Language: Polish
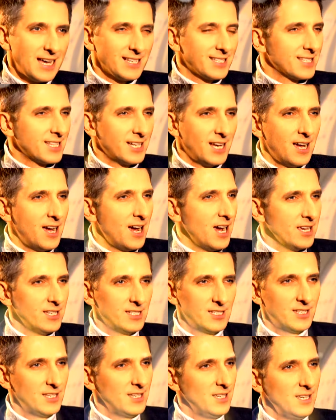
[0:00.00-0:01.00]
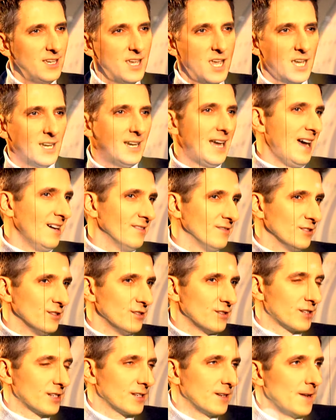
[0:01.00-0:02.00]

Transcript: astrachański kawior.